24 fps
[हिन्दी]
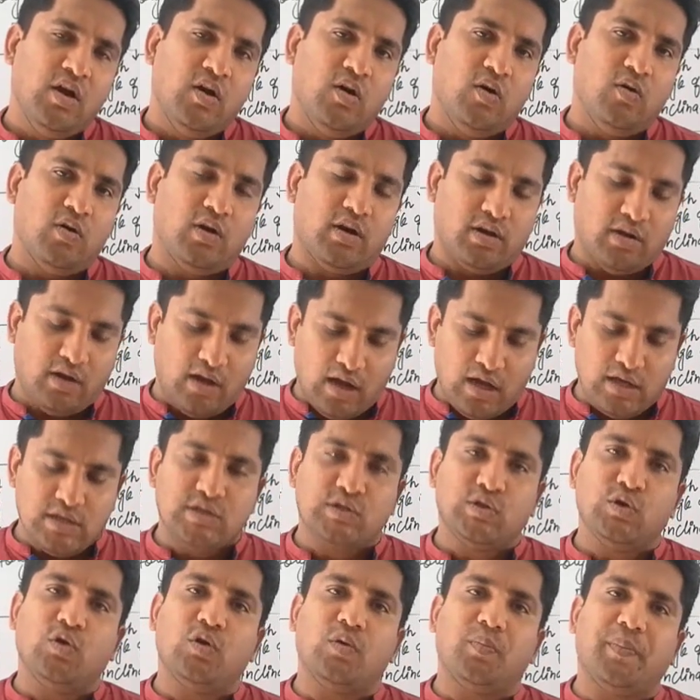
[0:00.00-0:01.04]
और ख़ास
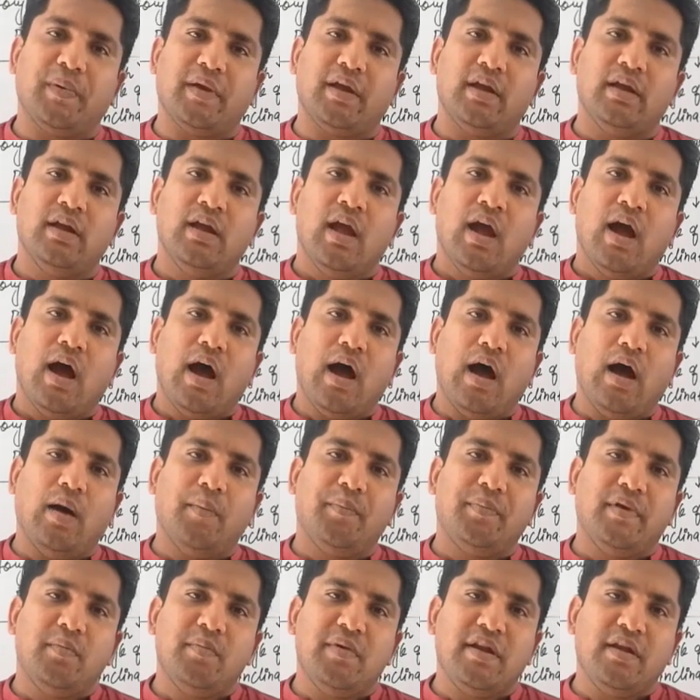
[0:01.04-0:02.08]
तौर पे
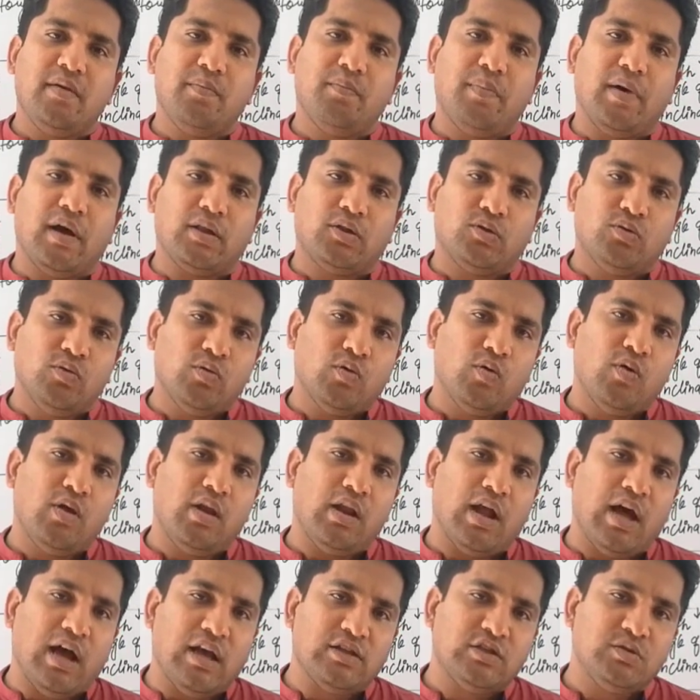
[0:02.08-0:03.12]
आपने मेरी बातों को
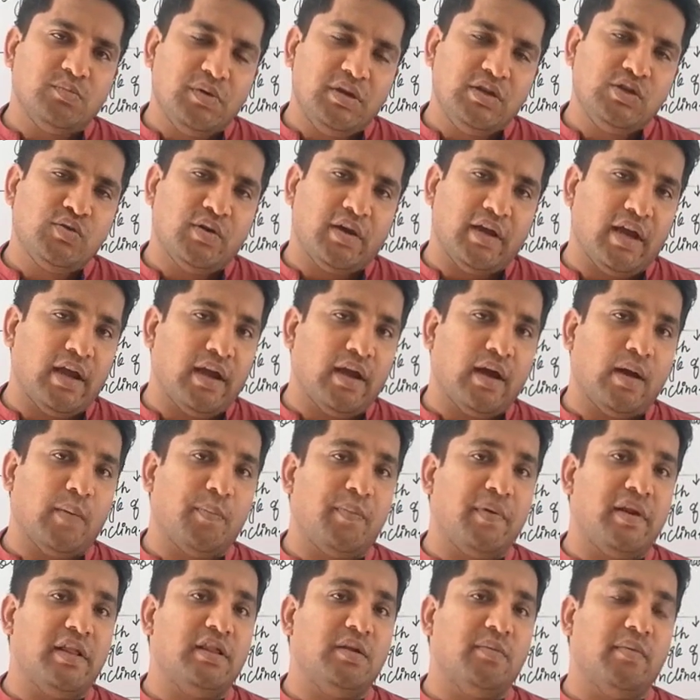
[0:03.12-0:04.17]
लाजमी जो है
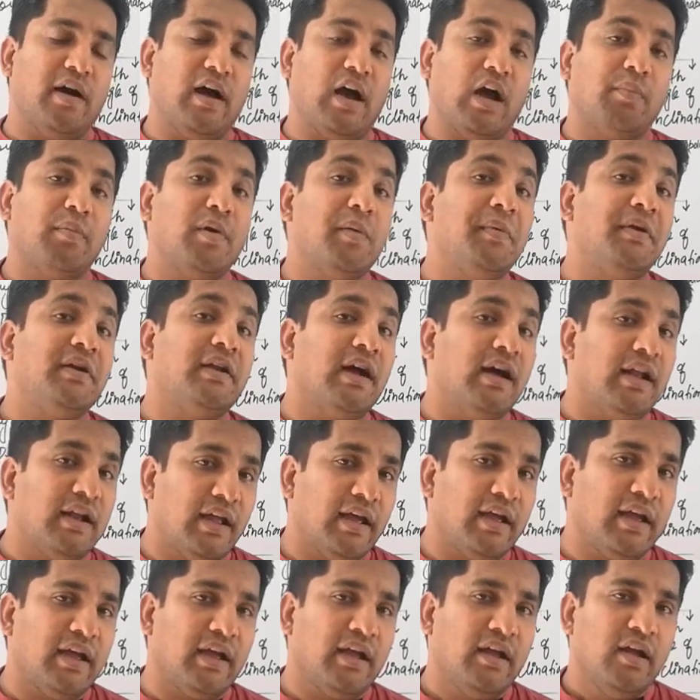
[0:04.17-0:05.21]
अपने दिमाग में बिठाना
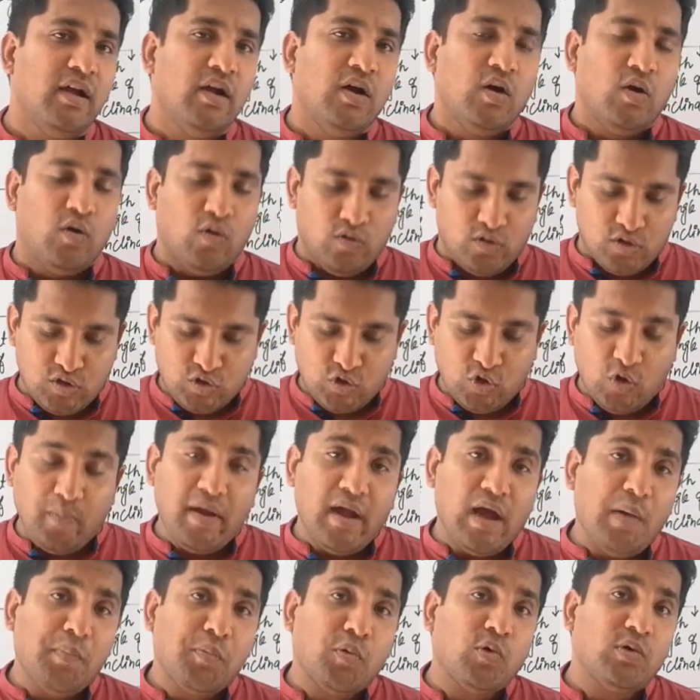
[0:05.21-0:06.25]
है और जो मैं
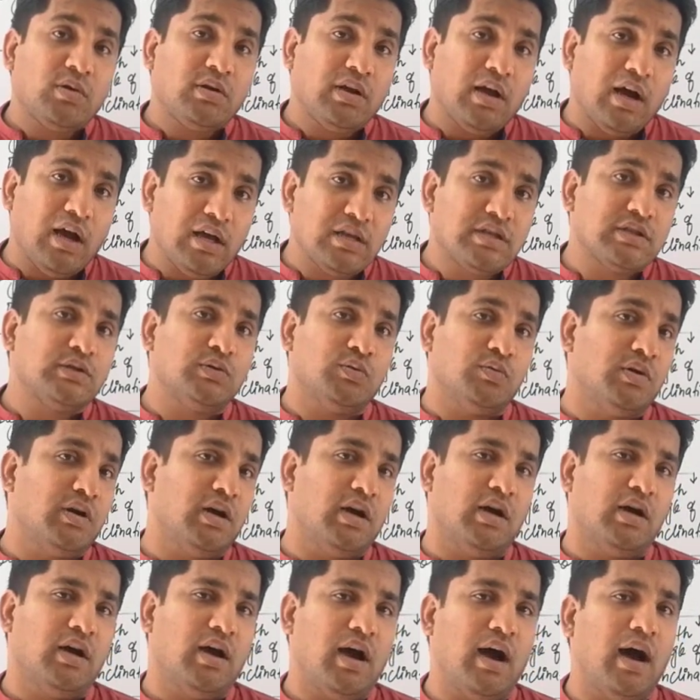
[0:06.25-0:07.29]
आपको टास्क
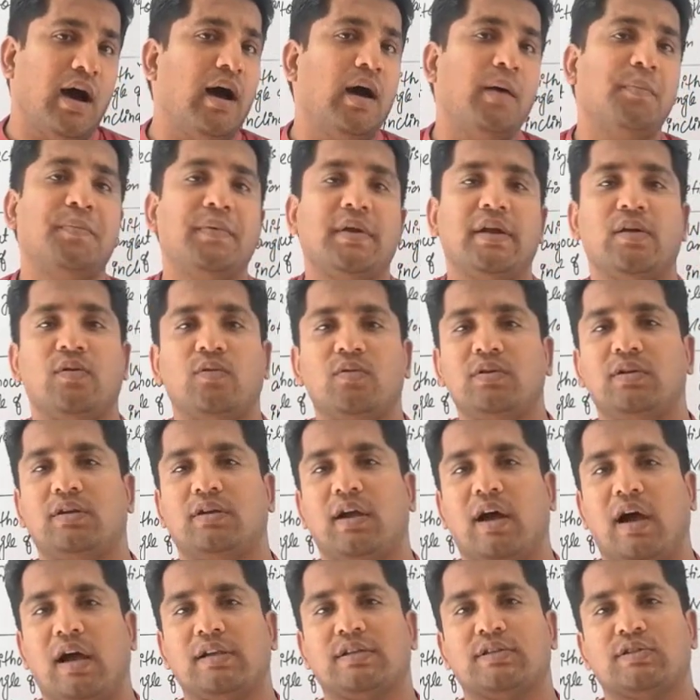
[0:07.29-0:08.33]
दूंगा आपने उन
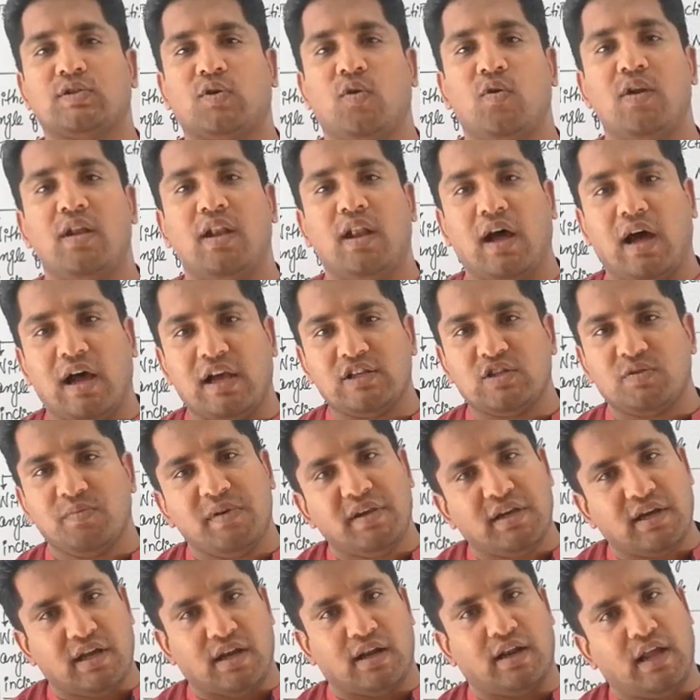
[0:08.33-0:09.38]
टास्क को लाजमी
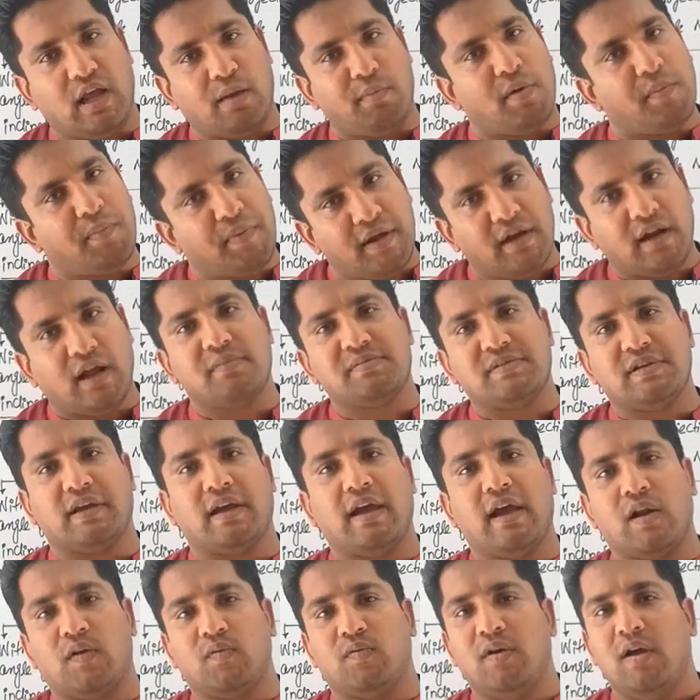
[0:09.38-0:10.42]
करना है मैं फिर आपसे
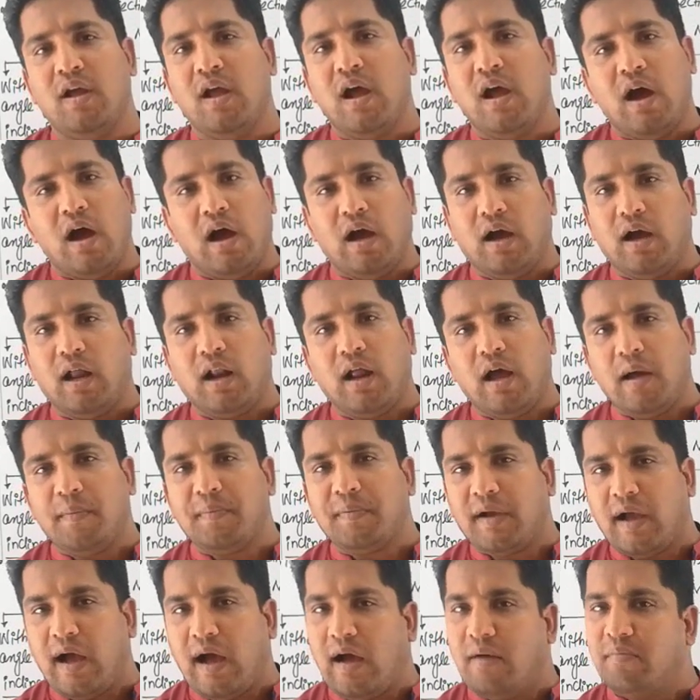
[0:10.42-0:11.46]
कह रहा हूँ अगर
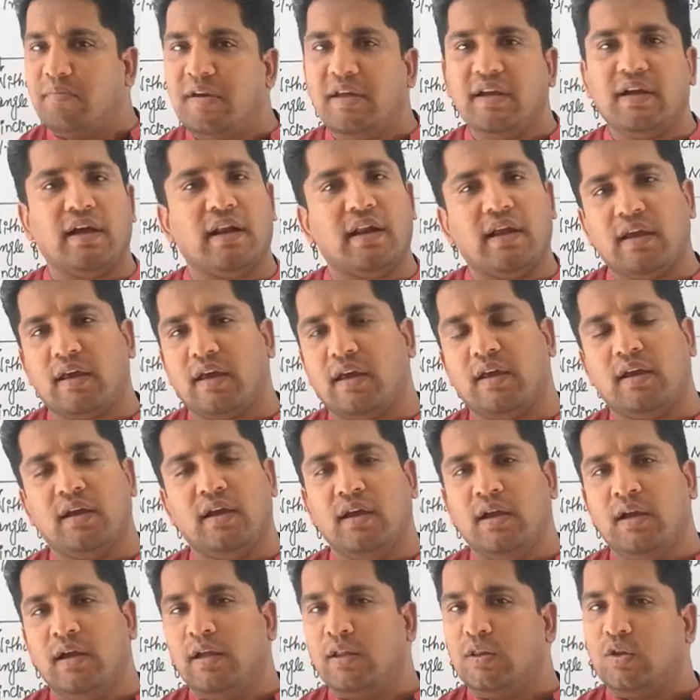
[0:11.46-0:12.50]
आप काम नहीं करेंगे
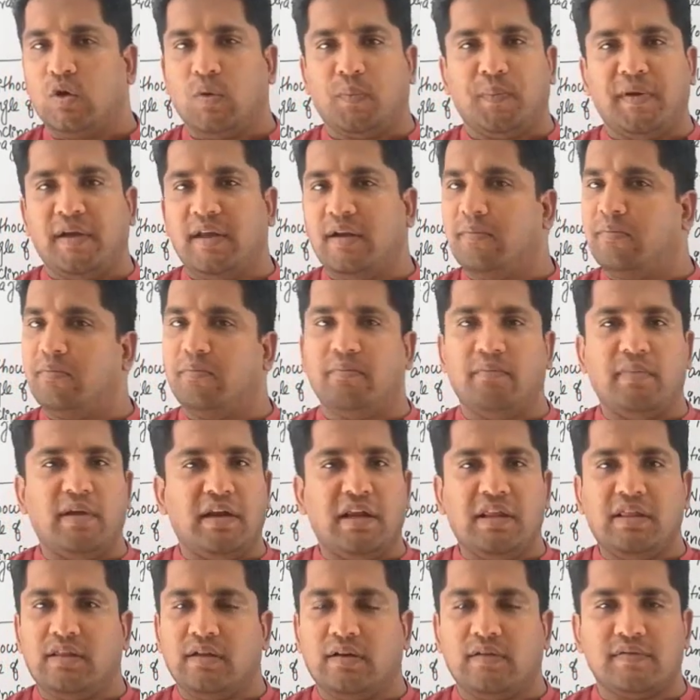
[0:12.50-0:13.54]
तो फिर
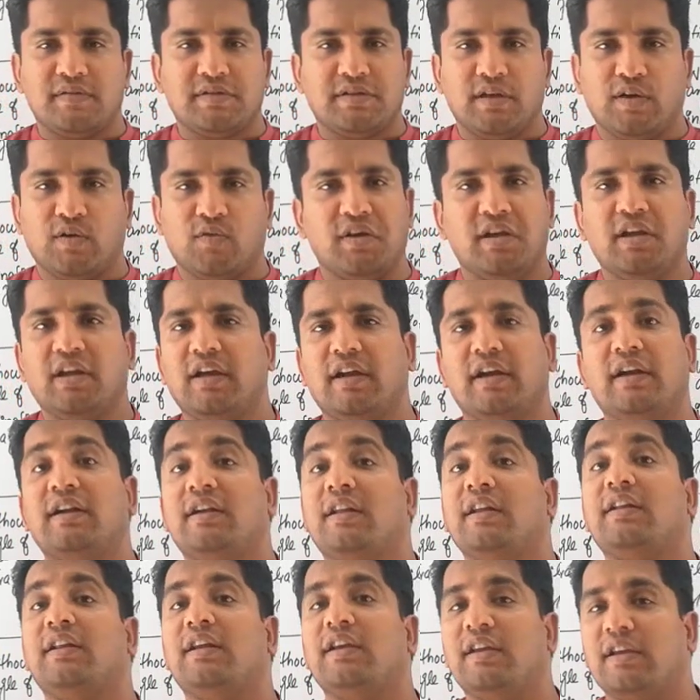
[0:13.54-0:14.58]
मेरी तरफ से कोई
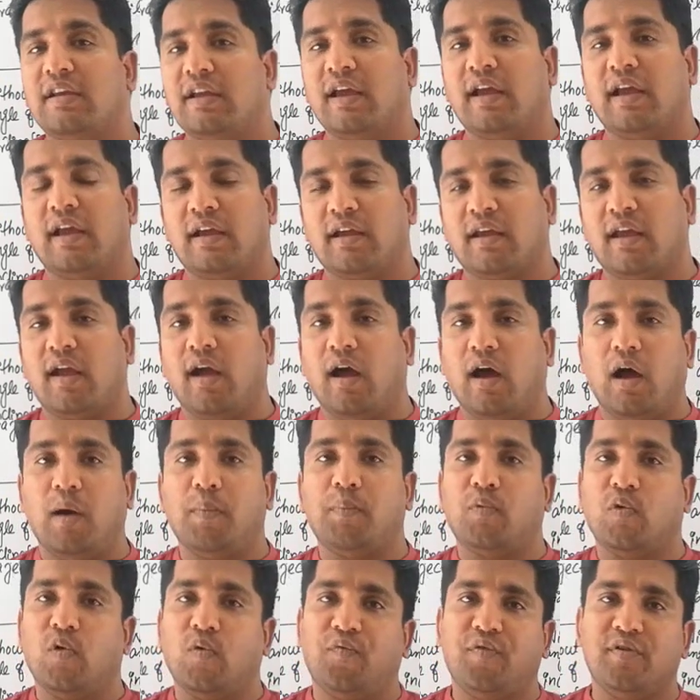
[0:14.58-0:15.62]
गारंटी नहीं है कि
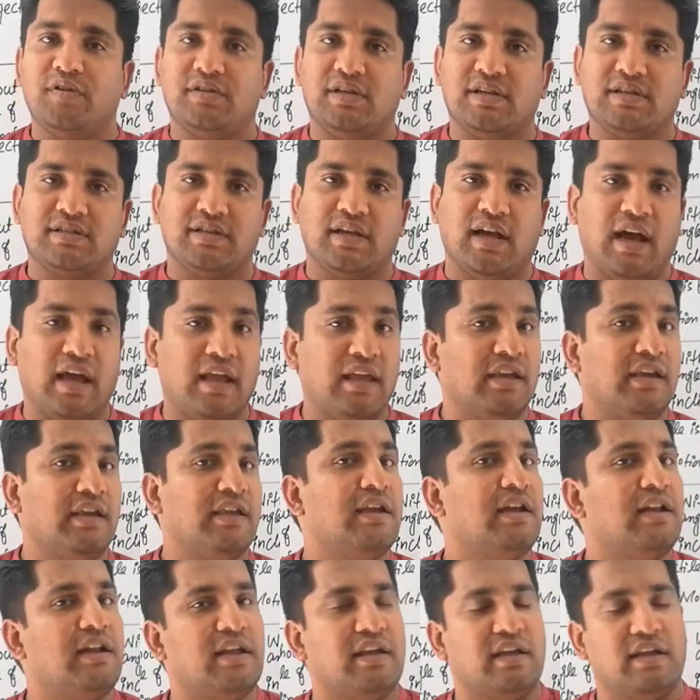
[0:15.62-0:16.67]
आपको फ़िज़िक्स आएगी
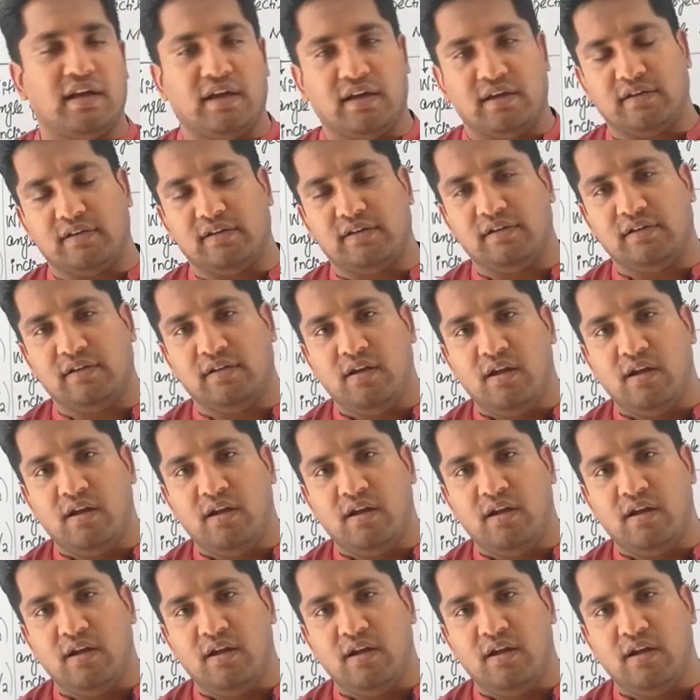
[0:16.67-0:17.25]
या नहीं आएगी